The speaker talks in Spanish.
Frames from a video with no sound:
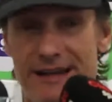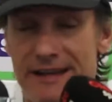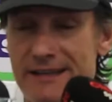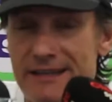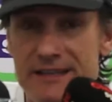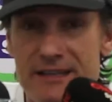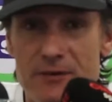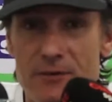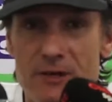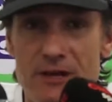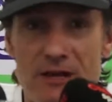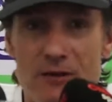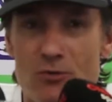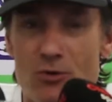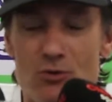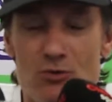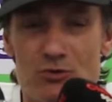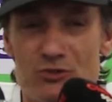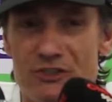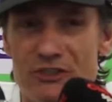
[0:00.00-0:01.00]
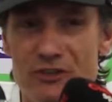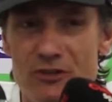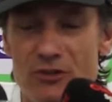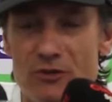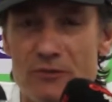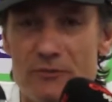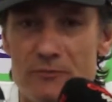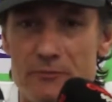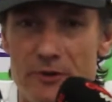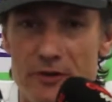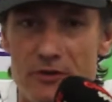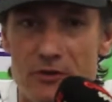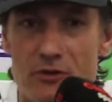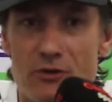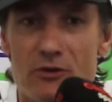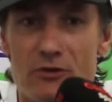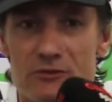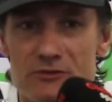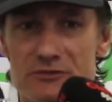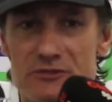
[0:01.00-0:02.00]
Hay que ver la evolución,
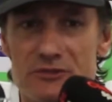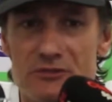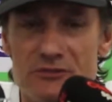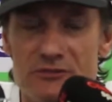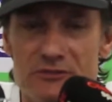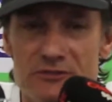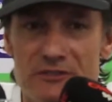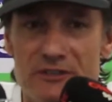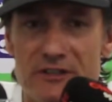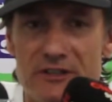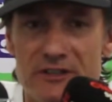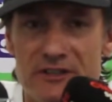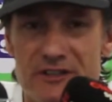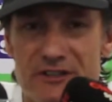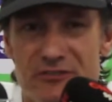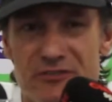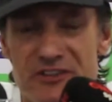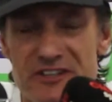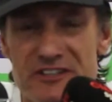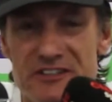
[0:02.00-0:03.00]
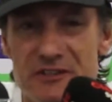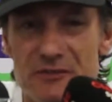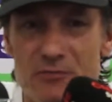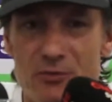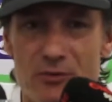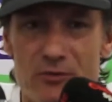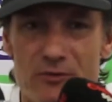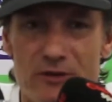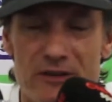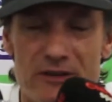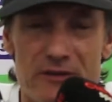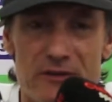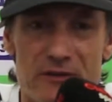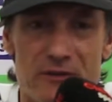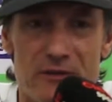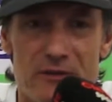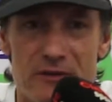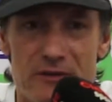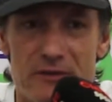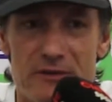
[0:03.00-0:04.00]
pero son, es difícil
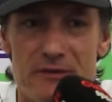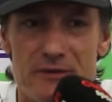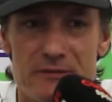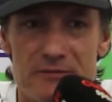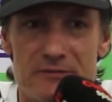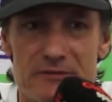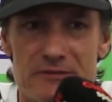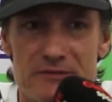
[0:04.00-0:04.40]
porque